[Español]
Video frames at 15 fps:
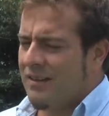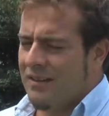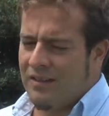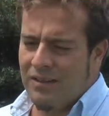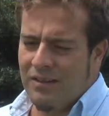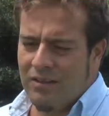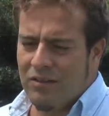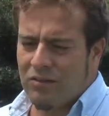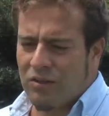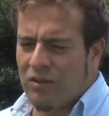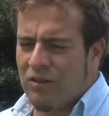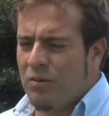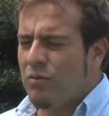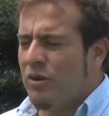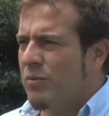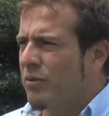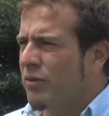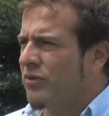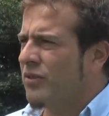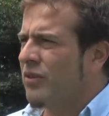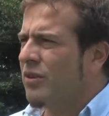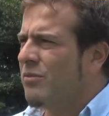y otros tipos de
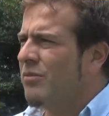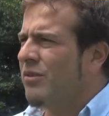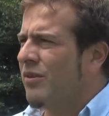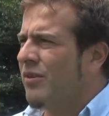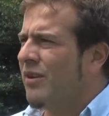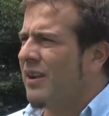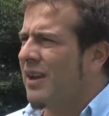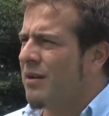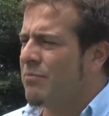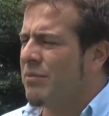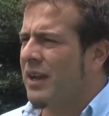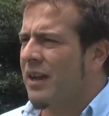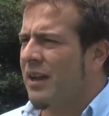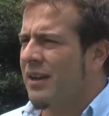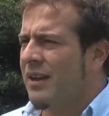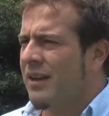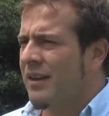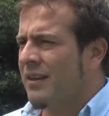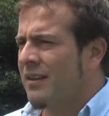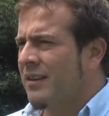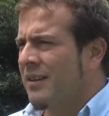producción como la pecanera.